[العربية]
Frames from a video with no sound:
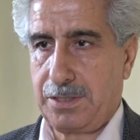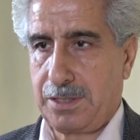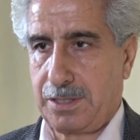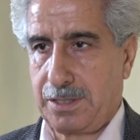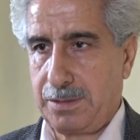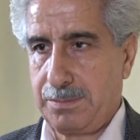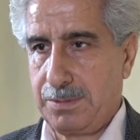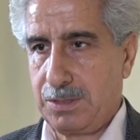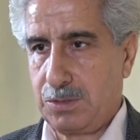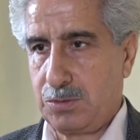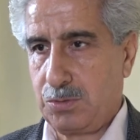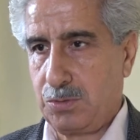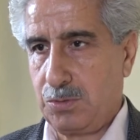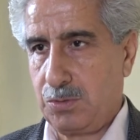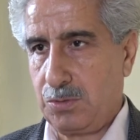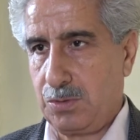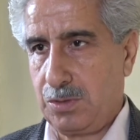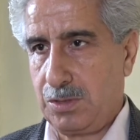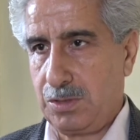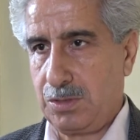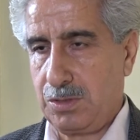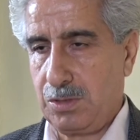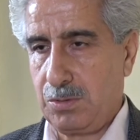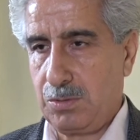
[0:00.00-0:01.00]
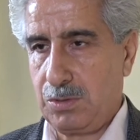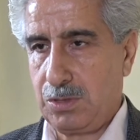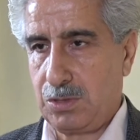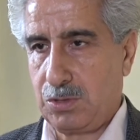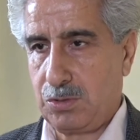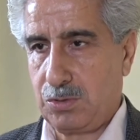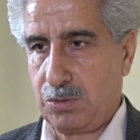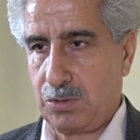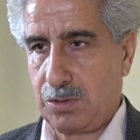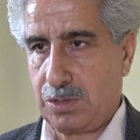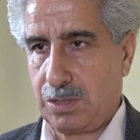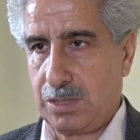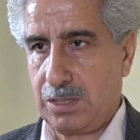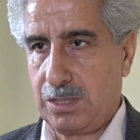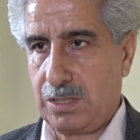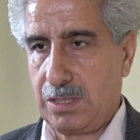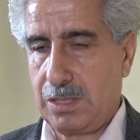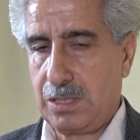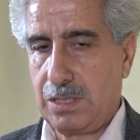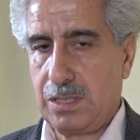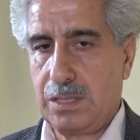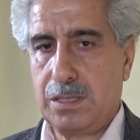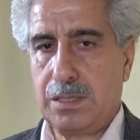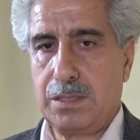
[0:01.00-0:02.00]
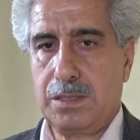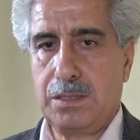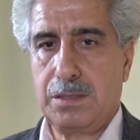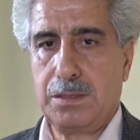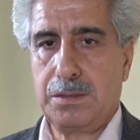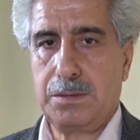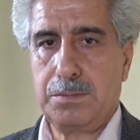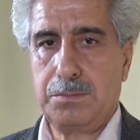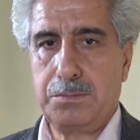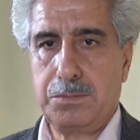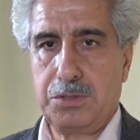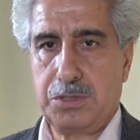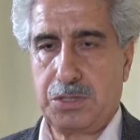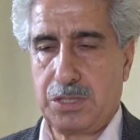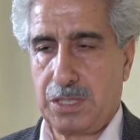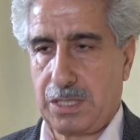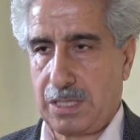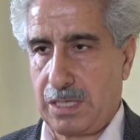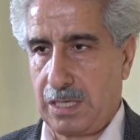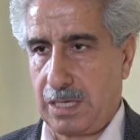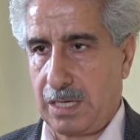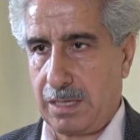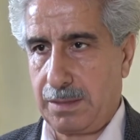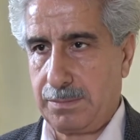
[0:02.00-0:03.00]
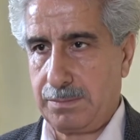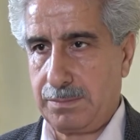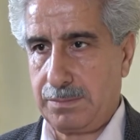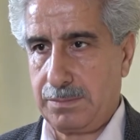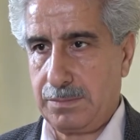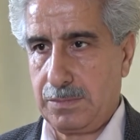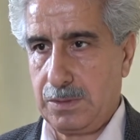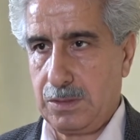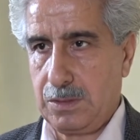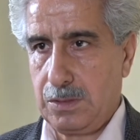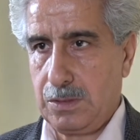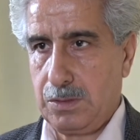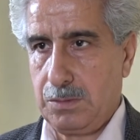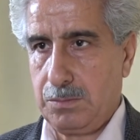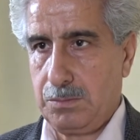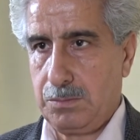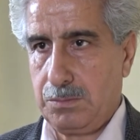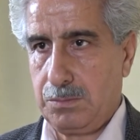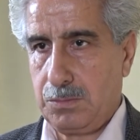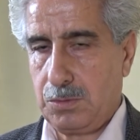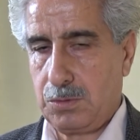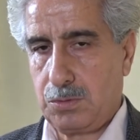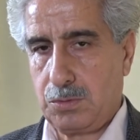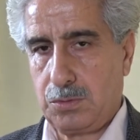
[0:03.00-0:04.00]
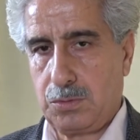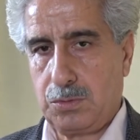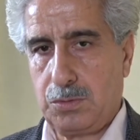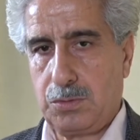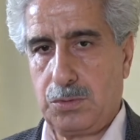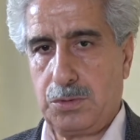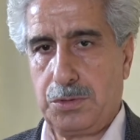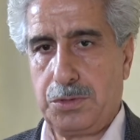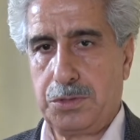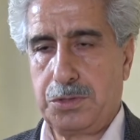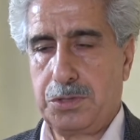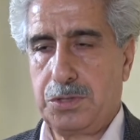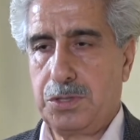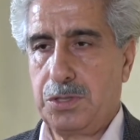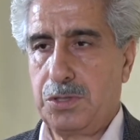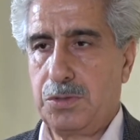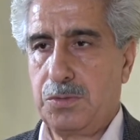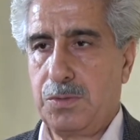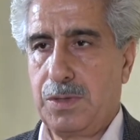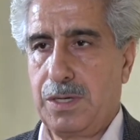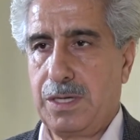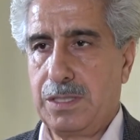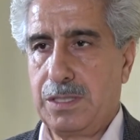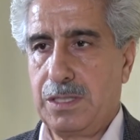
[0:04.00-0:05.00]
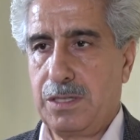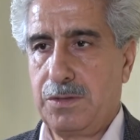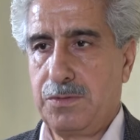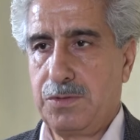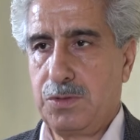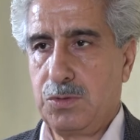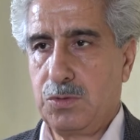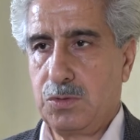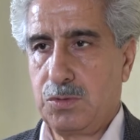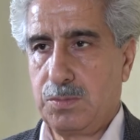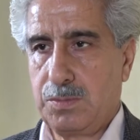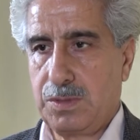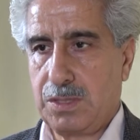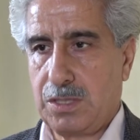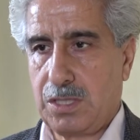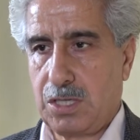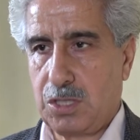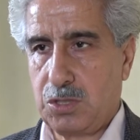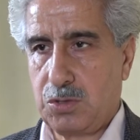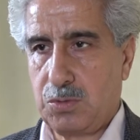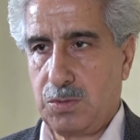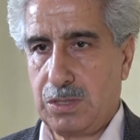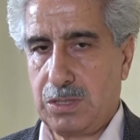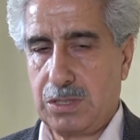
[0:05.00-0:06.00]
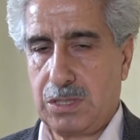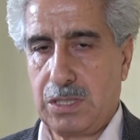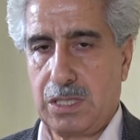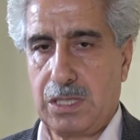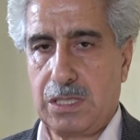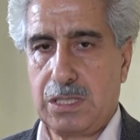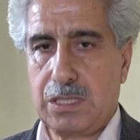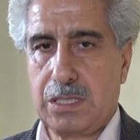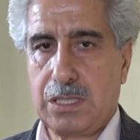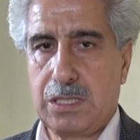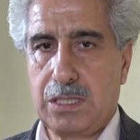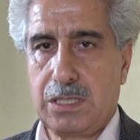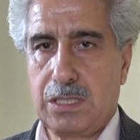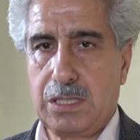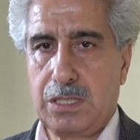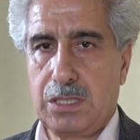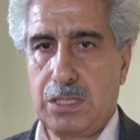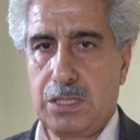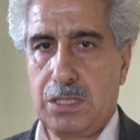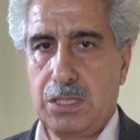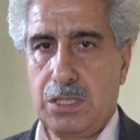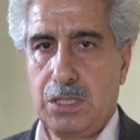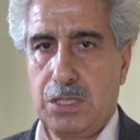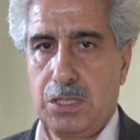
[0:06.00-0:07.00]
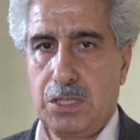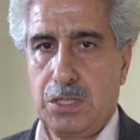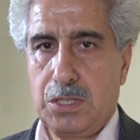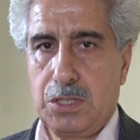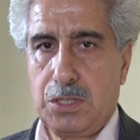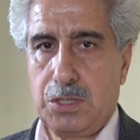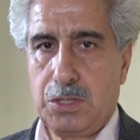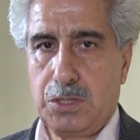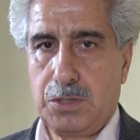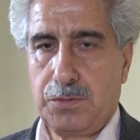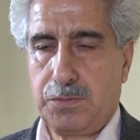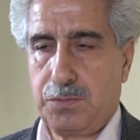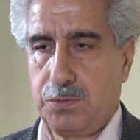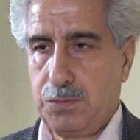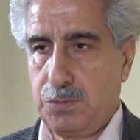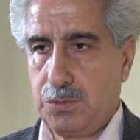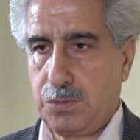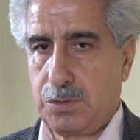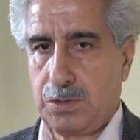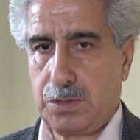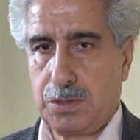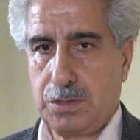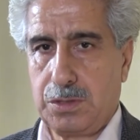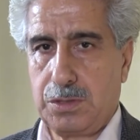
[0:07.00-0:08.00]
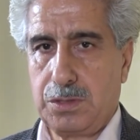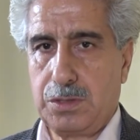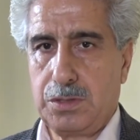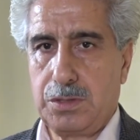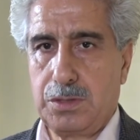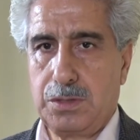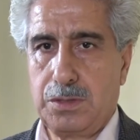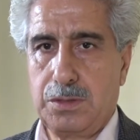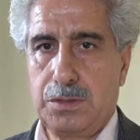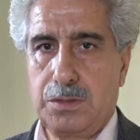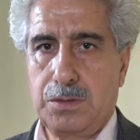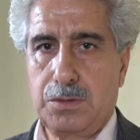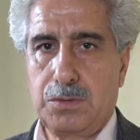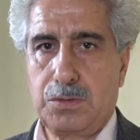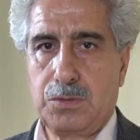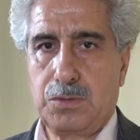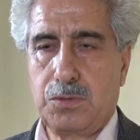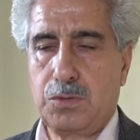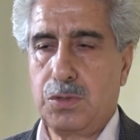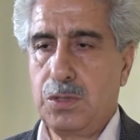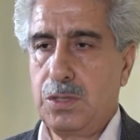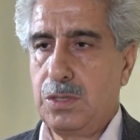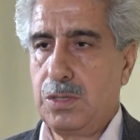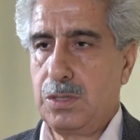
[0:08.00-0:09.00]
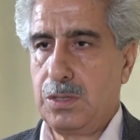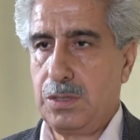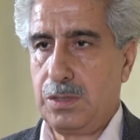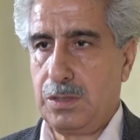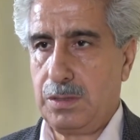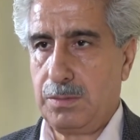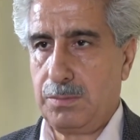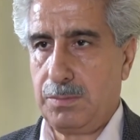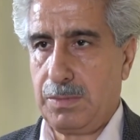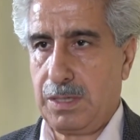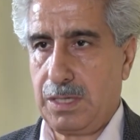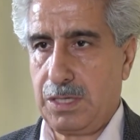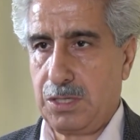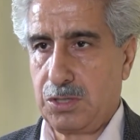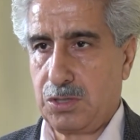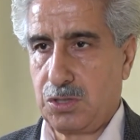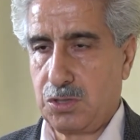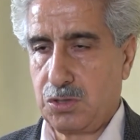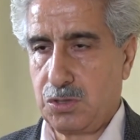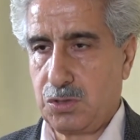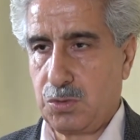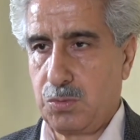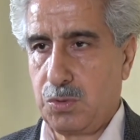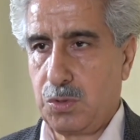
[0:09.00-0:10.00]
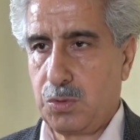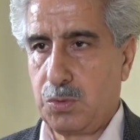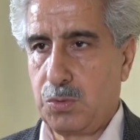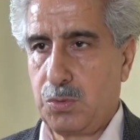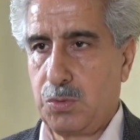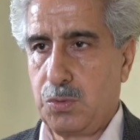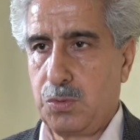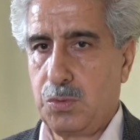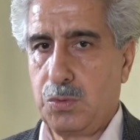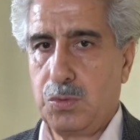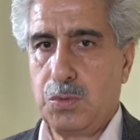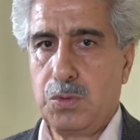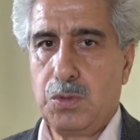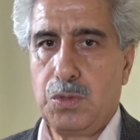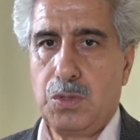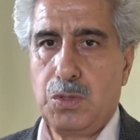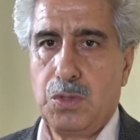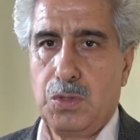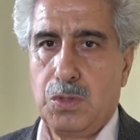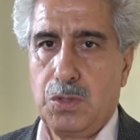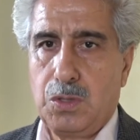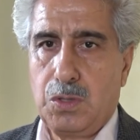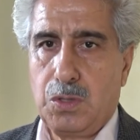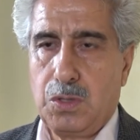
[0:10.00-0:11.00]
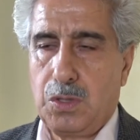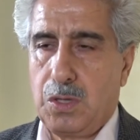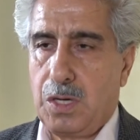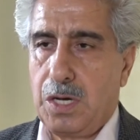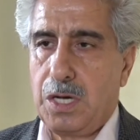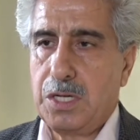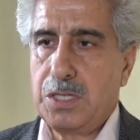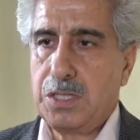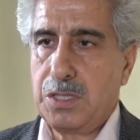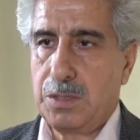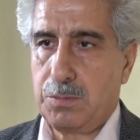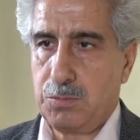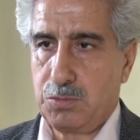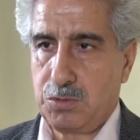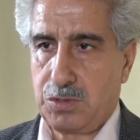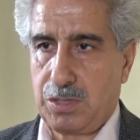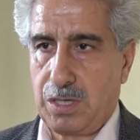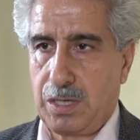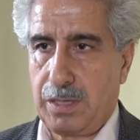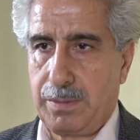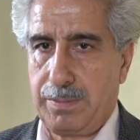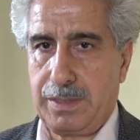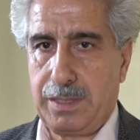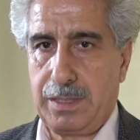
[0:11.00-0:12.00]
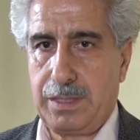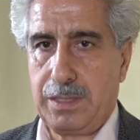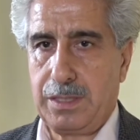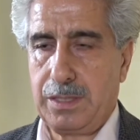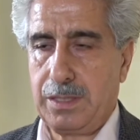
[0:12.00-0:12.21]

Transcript: ارتكبته الدولة التركية آه، بشكل عام منذ 20 واحد 2018 ولتاريخه يفوق آه، كل ما يتصوره آه، أي متابع